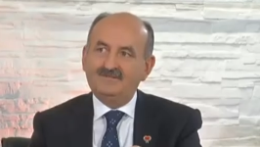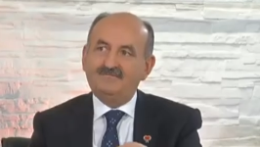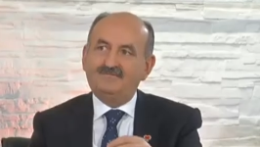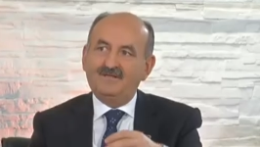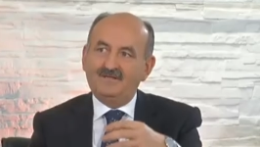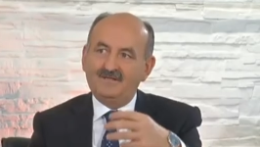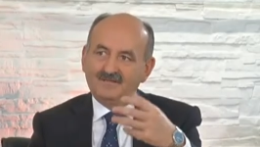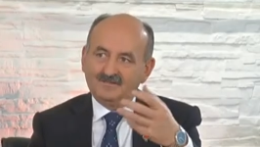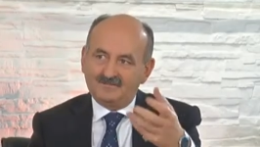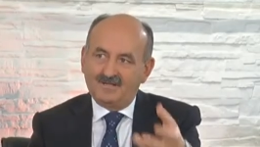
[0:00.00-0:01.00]
ve
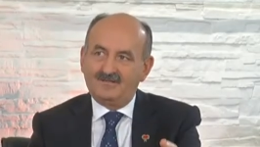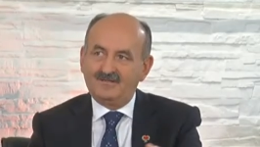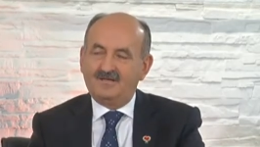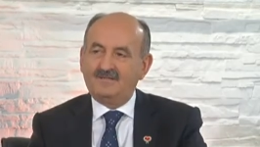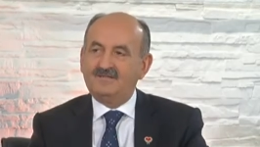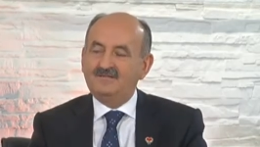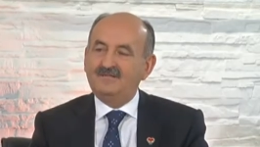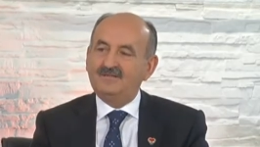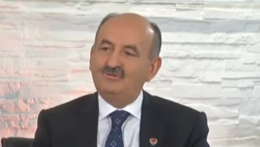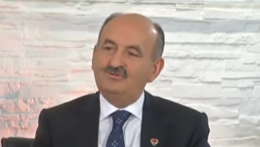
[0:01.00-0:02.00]
sağlık
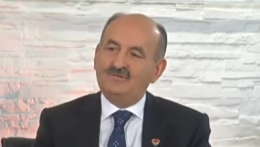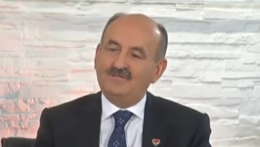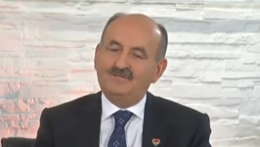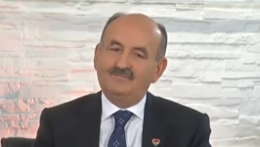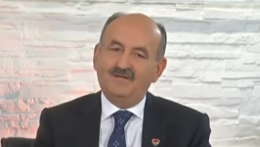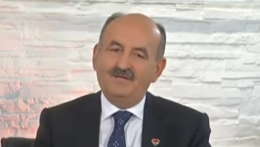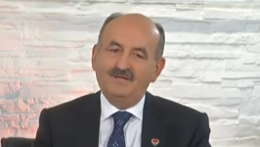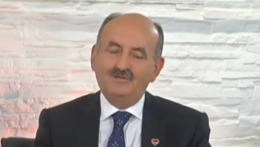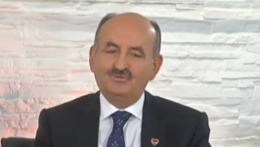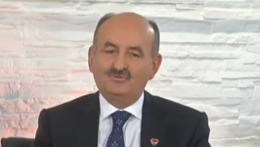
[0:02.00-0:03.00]
alanındaki tüketime
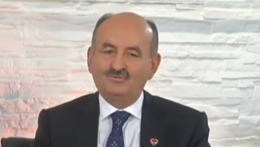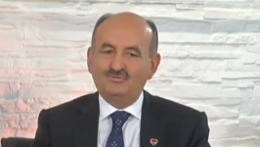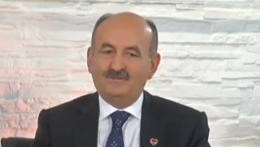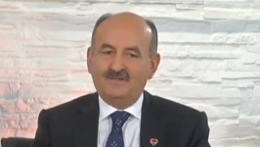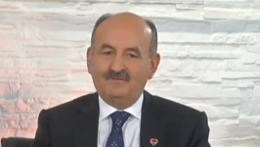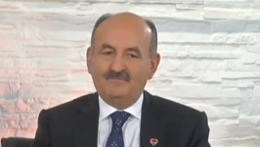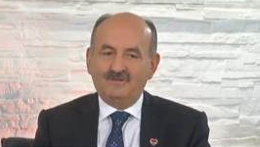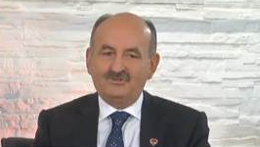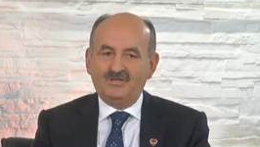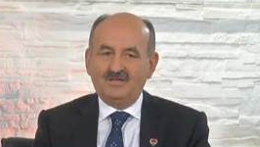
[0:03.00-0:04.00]
sunduk
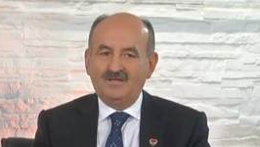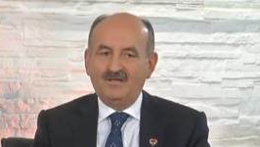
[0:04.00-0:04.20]
diyebilecek